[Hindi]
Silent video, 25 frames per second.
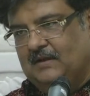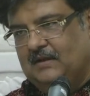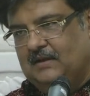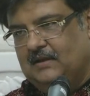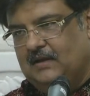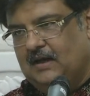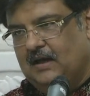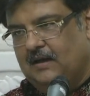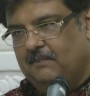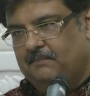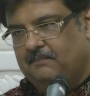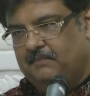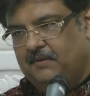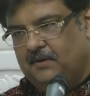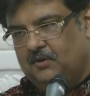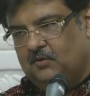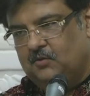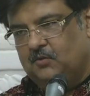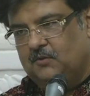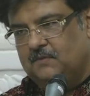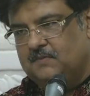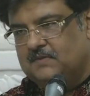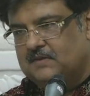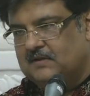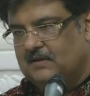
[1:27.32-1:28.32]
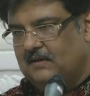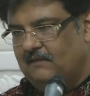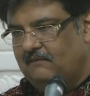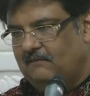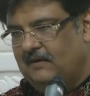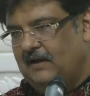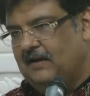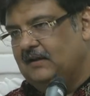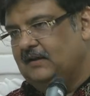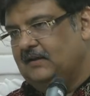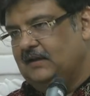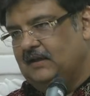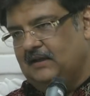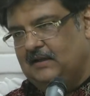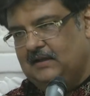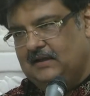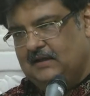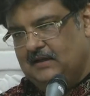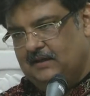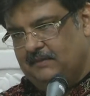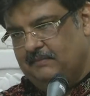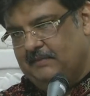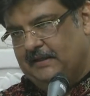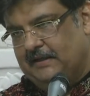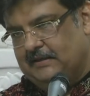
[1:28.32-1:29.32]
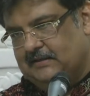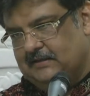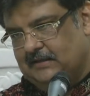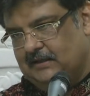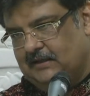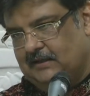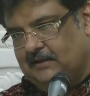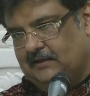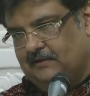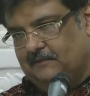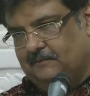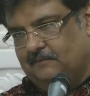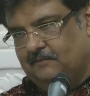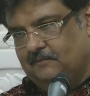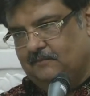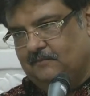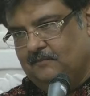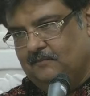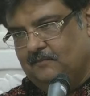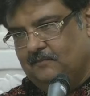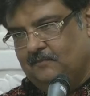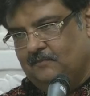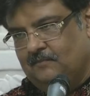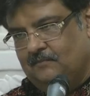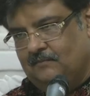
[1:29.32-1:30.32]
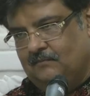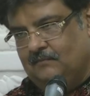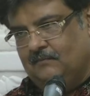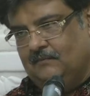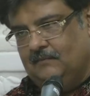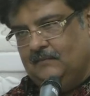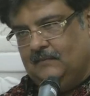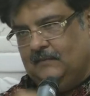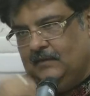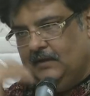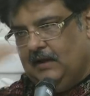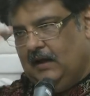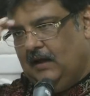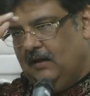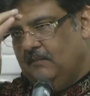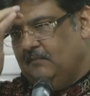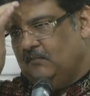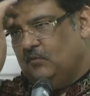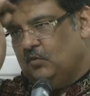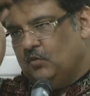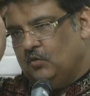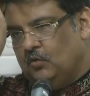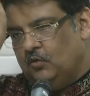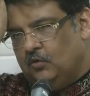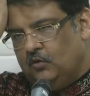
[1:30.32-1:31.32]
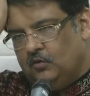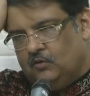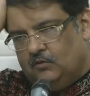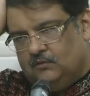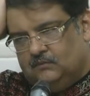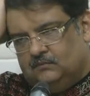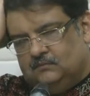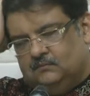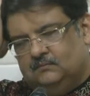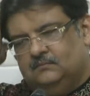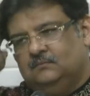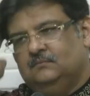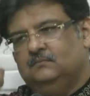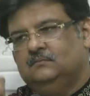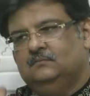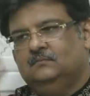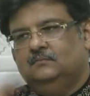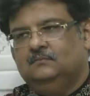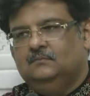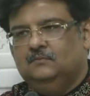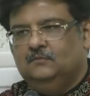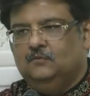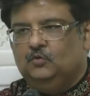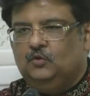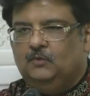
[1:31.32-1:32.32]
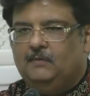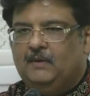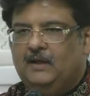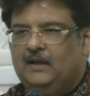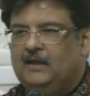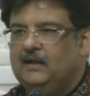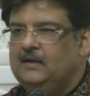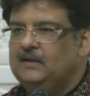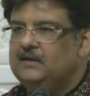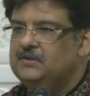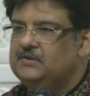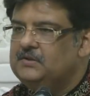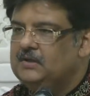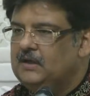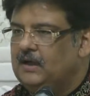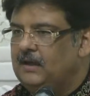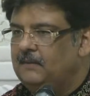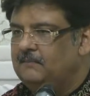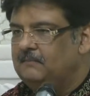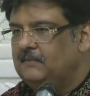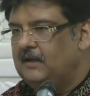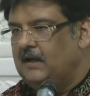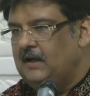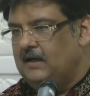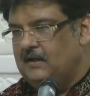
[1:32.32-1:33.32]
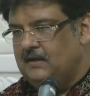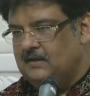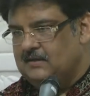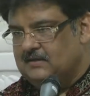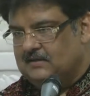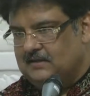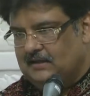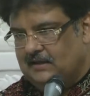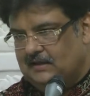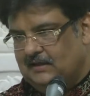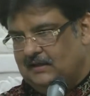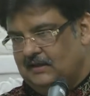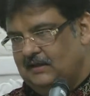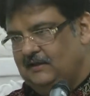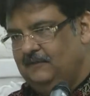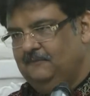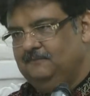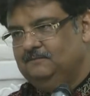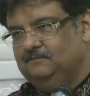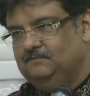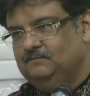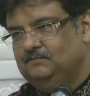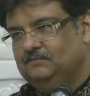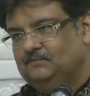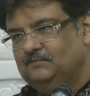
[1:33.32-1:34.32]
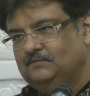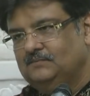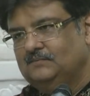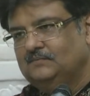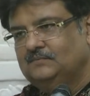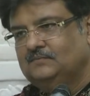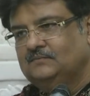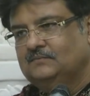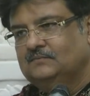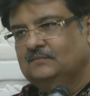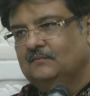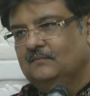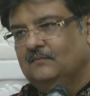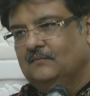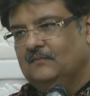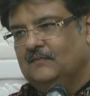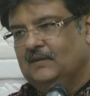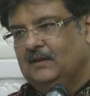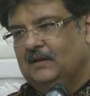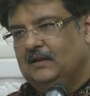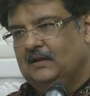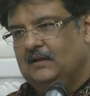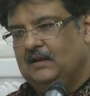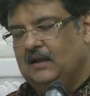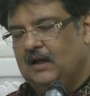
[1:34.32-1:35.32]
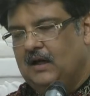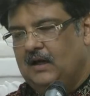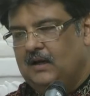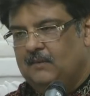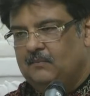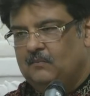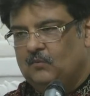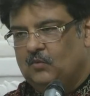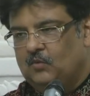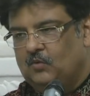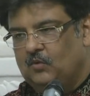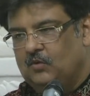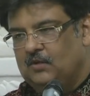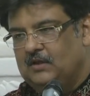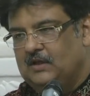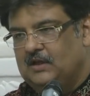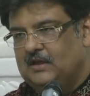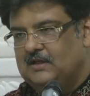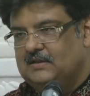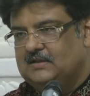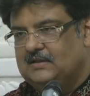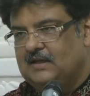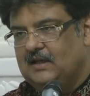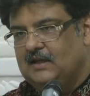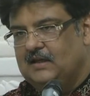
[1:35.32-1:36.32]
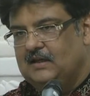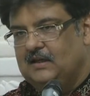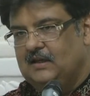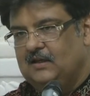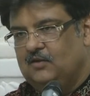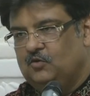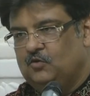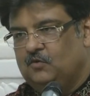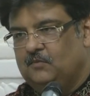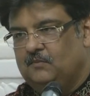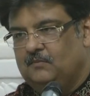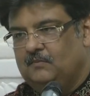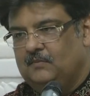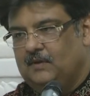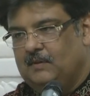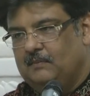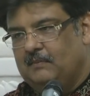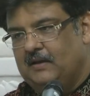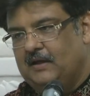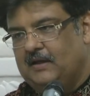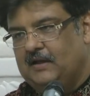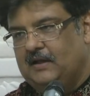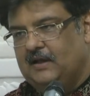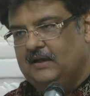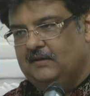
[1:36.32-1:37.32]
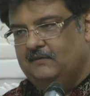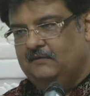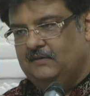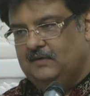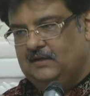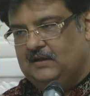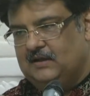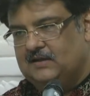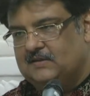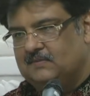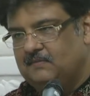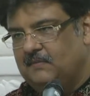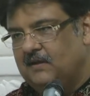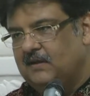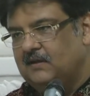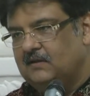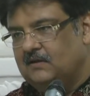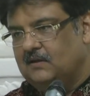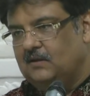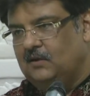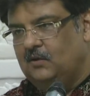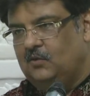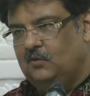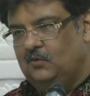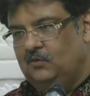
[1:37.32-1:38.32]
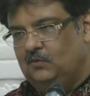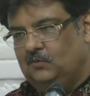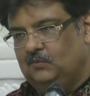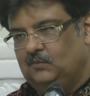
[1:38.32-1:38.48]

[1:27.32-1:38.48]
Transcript: यहाँ पर तुम संवार के लिए बैठे हैं नाम को तुम्हारा निष्काम कार्य चाहिए ना हमको ये चाहिए तुम हमारी एडवर्टीज़मेंट करो